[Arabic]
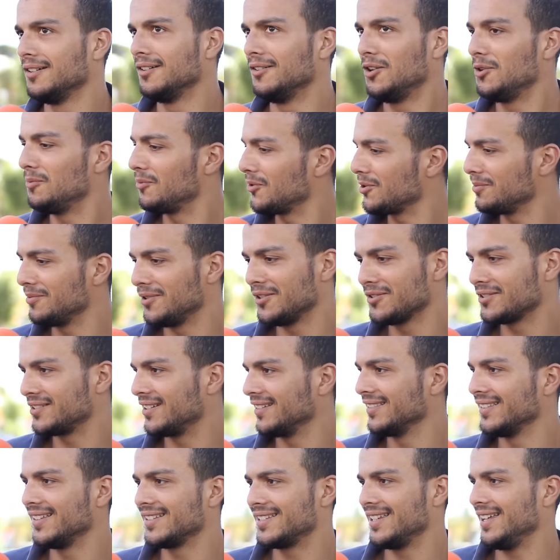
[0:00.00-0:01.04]
عمرو ما
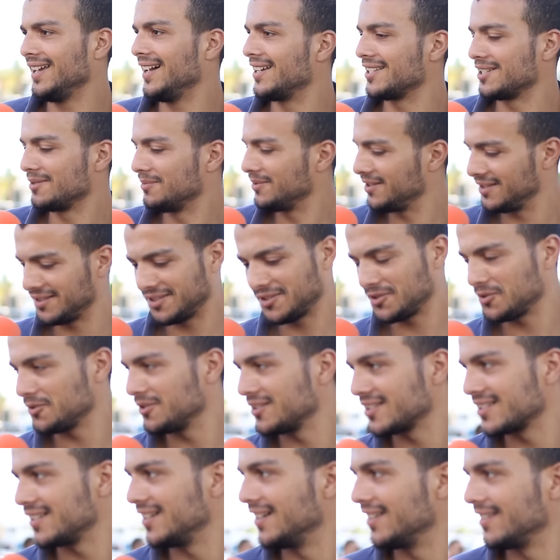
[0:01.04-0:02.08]
وصلنا شي حاجه من هذا
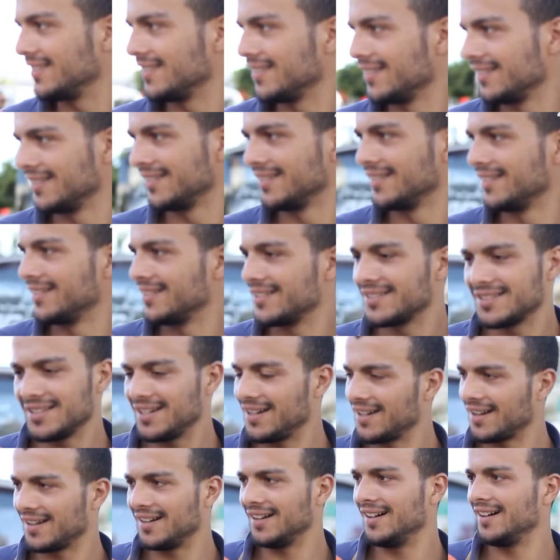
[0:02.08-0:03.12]
التصويت
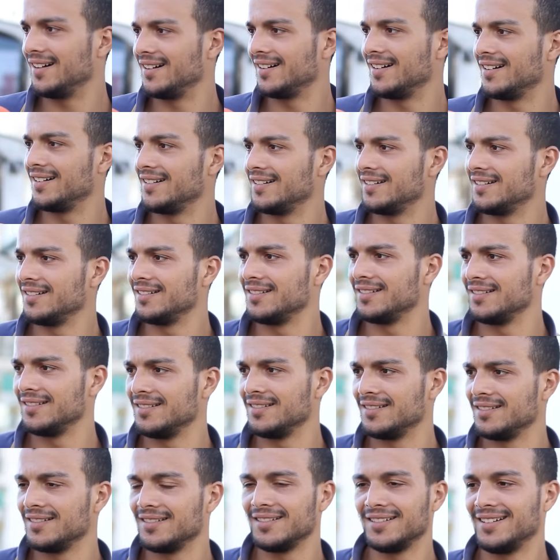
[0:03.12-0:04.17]
صراحه
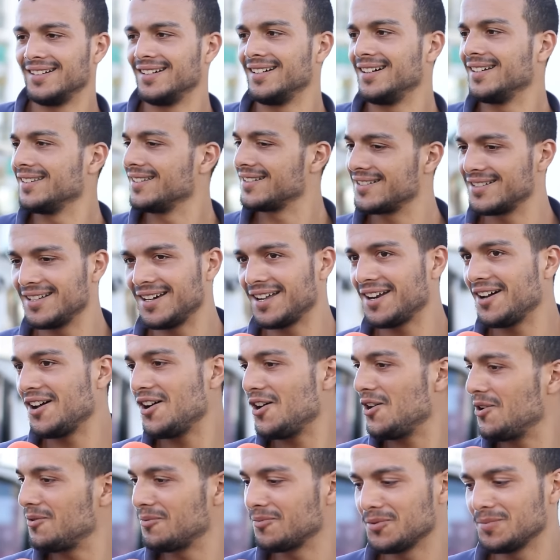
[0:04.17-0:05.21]
اه
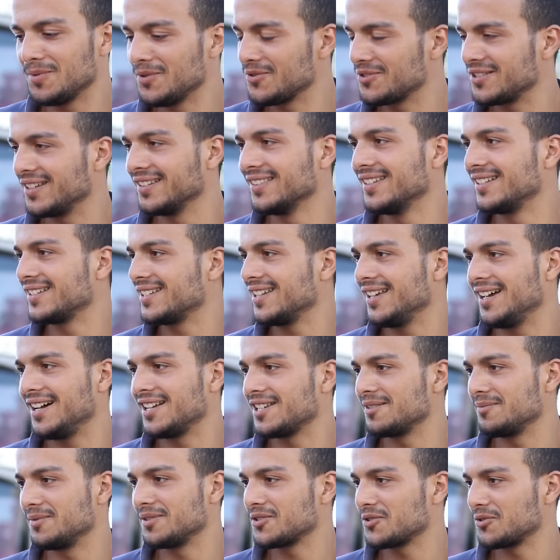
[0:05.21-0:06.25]
صراحه عمرو ما وصلنا شي
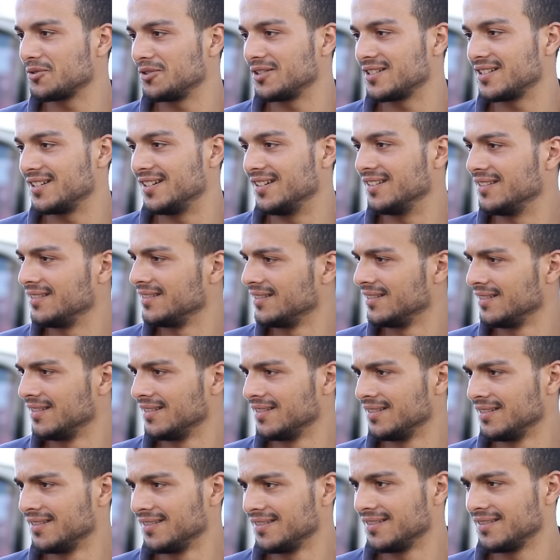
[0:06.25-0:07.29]
حاجه من هذا التصويت
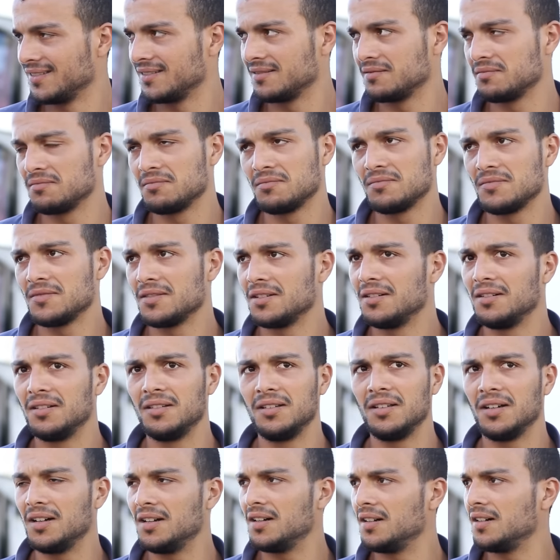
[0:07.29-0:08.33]

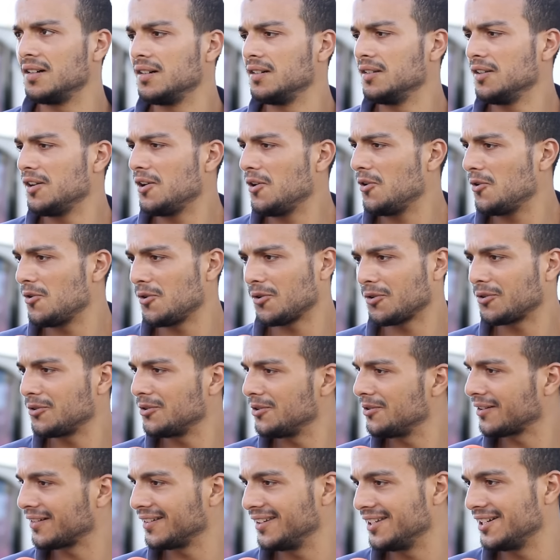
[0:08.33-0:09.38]
لا لا
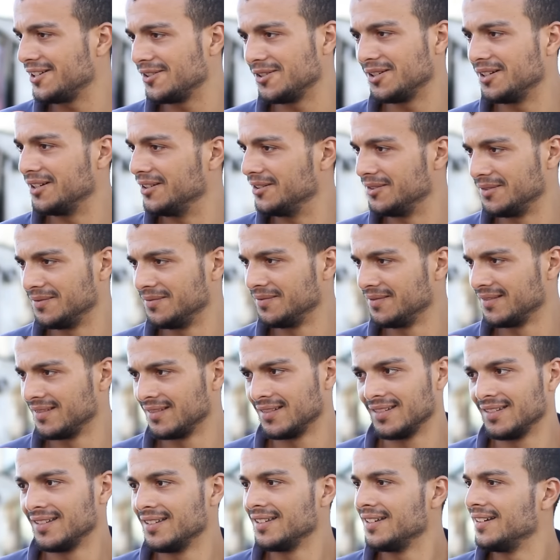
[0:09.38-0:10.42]
حقوق لا والو
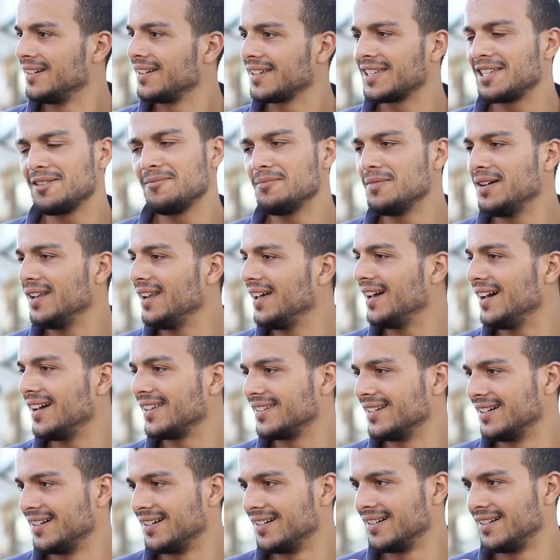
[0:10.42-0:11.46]
كما
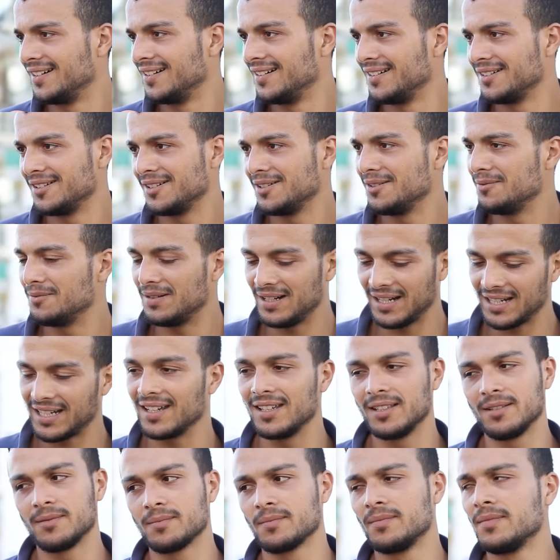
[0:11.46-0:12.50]
العاده ما
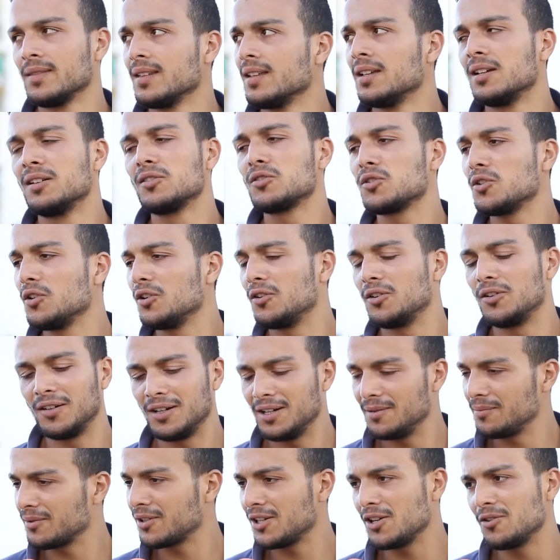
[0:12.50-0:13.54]
كاين شوف
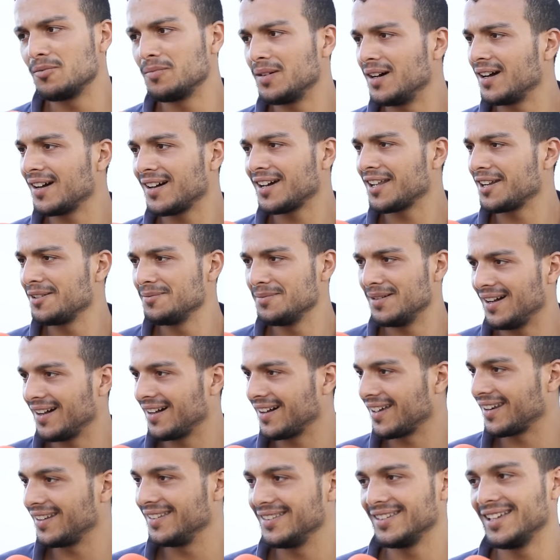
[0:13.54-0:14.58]
غنبقاو مأخرين
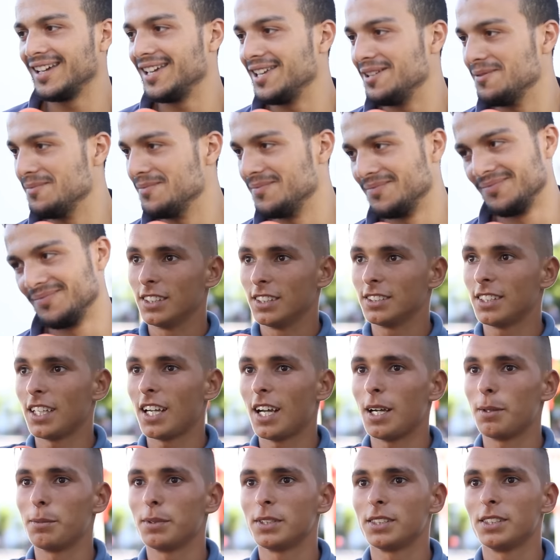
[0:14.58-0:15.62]
مأخرين دائم
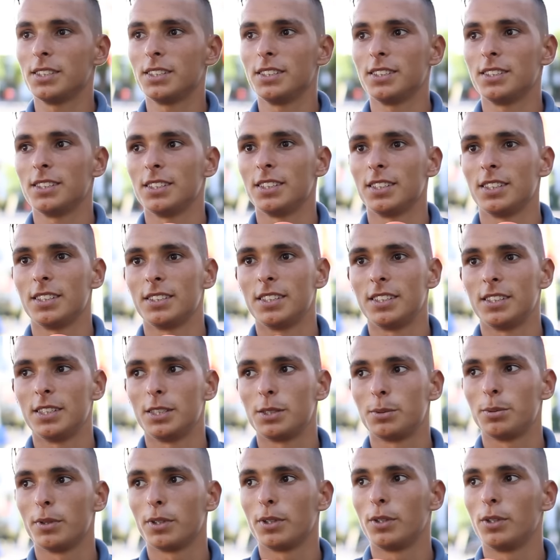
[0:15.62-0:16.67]
الثقافة يزيد
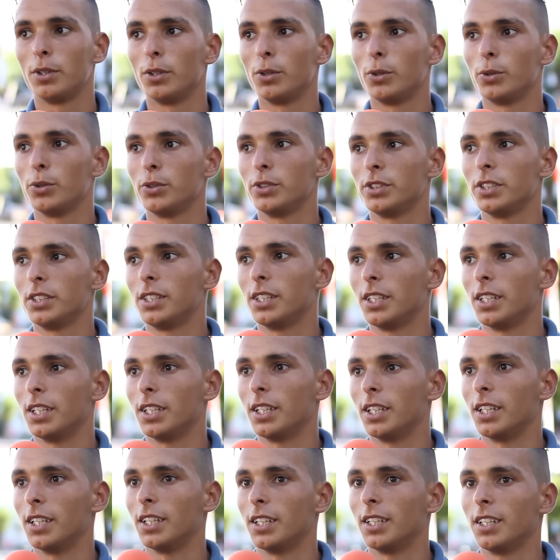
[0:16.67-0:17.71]
يتبدلو آه، ويزيد
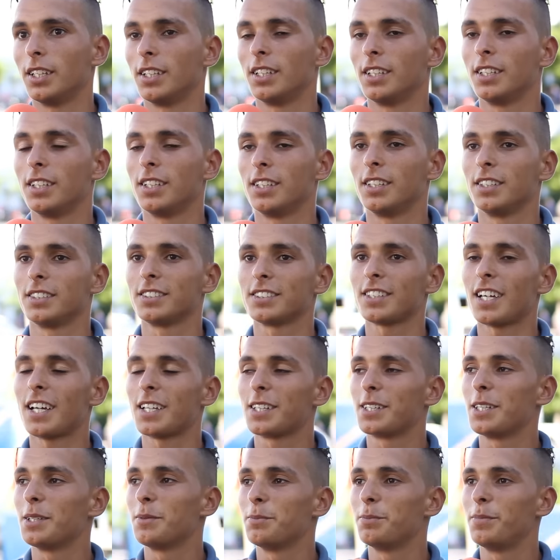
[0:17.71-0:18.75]

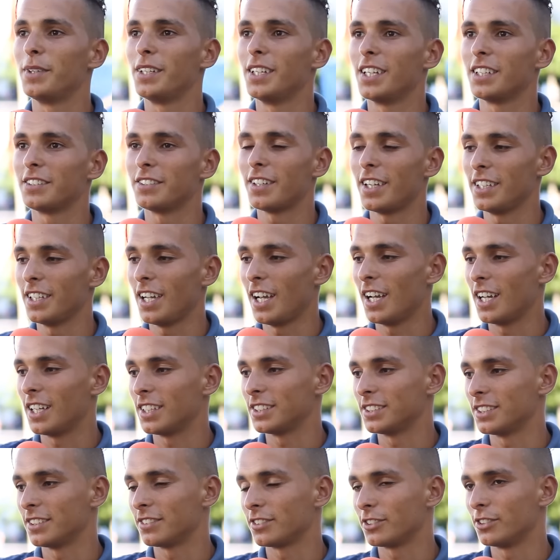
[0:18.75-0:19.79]
يتقدم بلاد أي
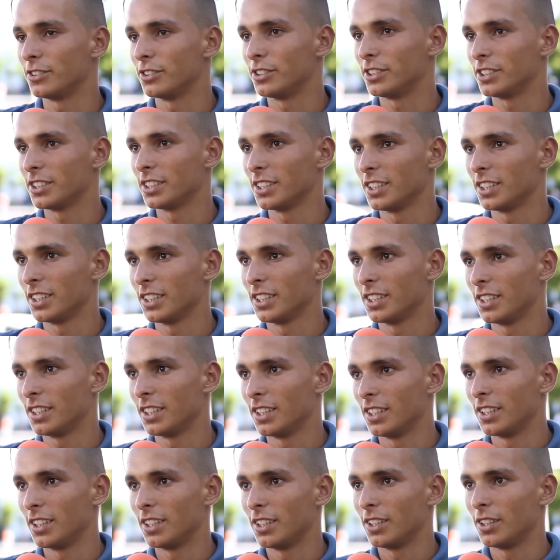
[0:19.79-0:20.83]
حاجة كلشي
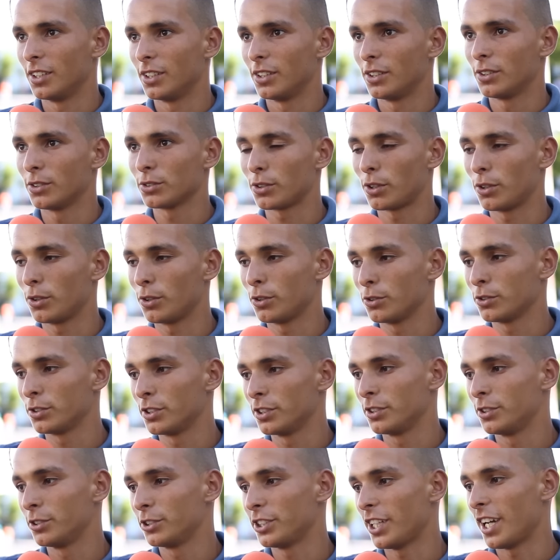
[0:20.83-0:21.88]
ونطلعوا
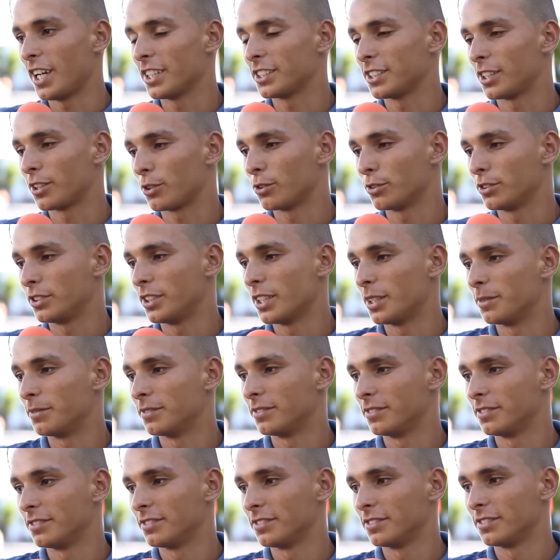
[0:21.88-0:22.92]
نزيدو شي حاجة لقدام
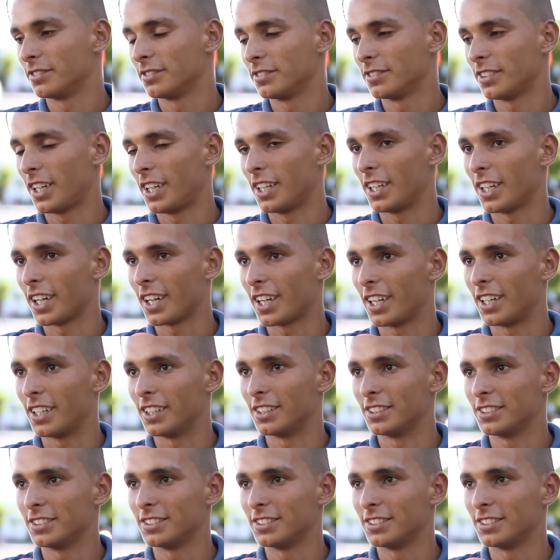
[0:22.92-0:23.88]
بحال اللي قال